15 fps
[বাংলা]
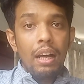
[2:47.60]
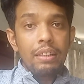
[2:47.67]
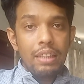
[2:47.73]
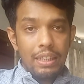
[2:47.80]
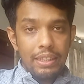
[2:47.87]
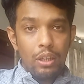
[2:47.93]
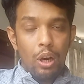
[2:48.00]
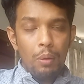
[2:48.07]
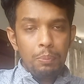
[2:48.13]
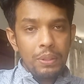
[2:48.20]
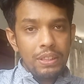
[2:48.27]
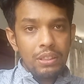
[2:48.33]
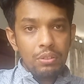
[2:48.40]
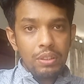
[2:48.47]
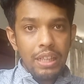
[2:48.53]
তাদের
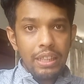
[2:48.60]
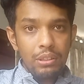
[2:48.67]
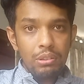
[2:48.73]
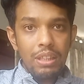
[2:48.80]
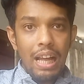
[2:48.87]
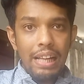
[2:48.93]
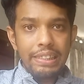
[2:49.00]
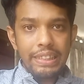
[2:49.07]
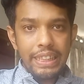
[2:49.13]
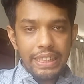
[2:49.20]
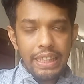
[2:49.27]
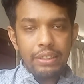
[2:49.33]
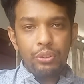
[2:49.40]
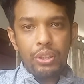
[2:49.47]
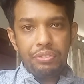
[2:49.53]
অপোজিশনকে কিছুটা আনসেটেল
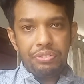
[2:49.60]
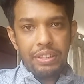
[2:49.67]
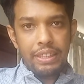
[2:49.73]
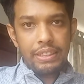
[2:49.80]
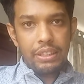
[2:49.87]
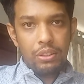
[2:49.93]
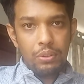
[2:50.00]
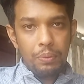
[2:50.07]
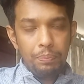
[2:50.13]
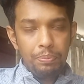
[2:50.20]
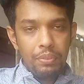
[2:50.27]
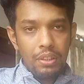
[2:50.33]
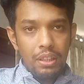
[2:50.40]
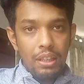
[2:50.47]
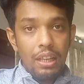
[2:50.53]
করে ফেলেছিল
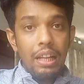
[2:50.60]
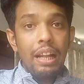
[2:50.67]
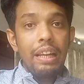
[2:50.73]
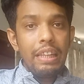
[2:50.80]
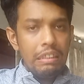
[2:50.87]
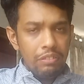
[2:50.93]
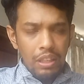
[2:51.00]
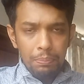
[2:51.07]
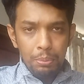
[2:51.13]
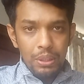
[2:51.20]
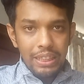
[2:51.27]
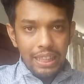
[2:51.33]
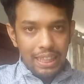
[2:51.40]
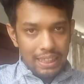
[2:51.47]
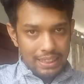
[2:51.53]
লিভারপুল
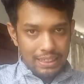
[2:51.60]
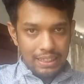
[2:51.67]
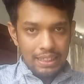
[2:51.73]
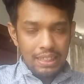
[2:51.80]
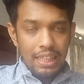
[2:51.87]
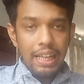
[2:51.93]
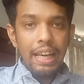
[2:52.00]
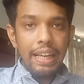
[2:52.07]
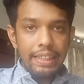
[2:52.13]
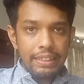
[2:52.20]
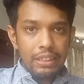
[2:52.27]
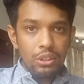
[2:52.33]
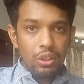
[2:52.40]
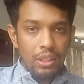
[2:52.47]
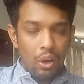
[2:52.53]
যে কাজটি এই
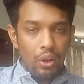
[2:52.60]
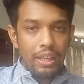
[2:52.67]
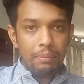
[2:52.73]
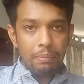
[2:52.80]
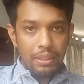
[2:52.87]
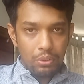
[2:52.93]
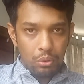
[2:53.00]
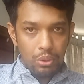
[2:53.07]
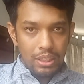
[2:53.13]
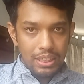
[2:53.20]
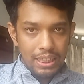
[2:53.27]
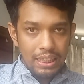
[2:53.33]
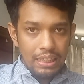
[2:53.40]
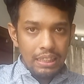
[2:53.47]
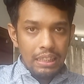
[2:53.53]
সিজনে অনেকবার করেছে
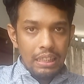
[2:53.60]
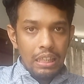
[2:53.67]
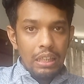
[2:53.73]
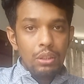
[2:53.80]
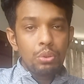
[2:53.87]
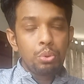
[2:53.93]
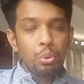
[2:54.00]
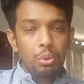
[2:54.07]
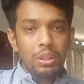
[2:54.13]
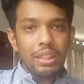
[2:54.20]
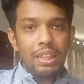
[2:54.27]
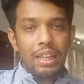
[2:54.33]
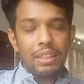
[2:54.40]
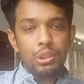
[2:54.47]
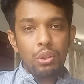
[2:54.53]
শুরুতে
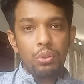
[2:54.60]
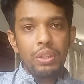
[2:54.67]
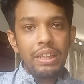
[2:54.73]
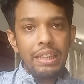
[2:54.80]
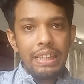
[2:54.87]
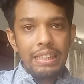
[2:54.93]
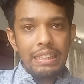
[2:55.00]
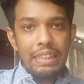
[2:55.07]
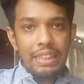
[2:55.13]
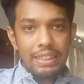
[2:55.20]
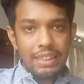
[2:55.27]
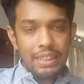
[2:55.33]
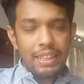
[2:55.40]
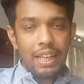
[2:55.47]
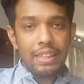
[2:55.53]
তারা যখনই লিড নিয়েছে
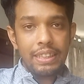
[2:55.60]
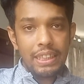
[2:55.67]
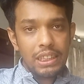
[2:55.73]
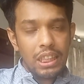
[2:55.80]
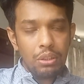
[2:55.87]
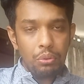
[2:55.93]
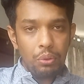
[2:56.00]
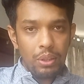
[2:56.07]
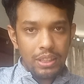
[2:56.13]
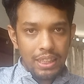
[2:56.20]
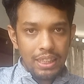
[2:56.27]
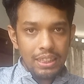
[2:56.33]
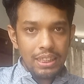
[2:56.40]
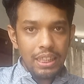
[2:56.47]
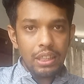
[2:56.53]
তারা চেষ্টা করেছে
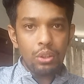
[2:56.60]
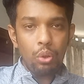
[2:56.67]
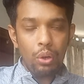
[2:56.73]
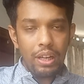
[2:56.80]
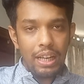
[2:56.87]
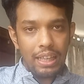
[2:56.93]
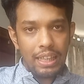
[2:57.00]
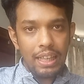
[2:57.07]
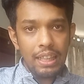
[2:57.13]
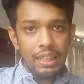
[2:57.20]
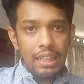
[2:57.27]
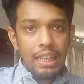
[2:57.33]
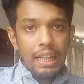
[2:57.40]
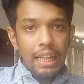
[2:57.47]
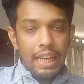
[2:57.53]
সেটি ধরে রাখার
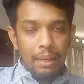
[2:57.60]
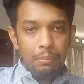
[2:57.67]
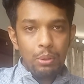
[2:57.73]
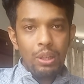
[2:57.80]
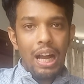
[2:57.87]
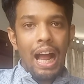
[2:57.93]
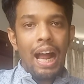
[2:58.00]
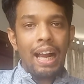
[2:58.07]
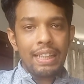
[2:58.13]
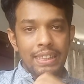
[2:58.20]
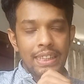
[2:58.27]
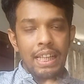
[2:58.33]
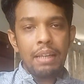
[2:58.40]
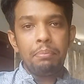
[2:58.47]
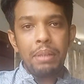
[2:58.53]
এবং
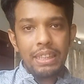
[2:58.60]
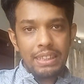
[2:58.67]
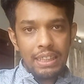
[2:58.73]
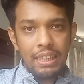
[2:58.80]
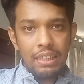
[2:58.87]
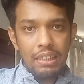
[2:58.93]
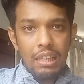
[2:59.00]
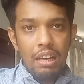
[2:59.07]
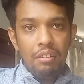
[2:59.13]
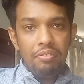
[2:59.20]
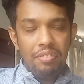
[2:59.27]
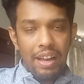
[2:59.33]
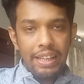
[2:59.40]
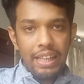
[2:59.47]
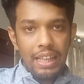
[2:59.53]
আজকের ম্যাচের
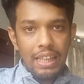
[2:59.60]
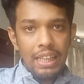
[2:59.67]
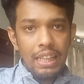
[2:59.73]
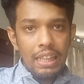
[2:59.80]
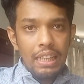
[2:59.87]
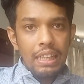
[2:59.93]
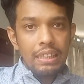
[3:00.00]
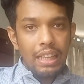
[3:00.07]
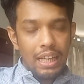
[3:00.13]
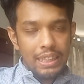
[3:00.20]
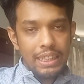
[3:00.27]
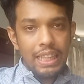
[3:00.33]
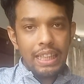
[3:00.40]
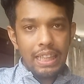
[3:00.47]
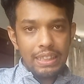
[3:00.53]
ফাইনালে তারা
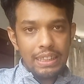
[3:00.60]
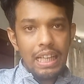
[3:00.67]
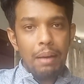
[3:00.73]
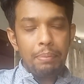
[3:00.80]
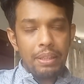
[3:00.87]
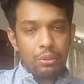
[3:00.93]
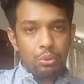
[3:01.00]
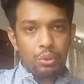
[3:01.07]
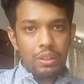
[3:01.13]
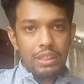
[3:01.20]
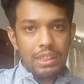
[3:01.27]
সেই কাজটি আবারও করতে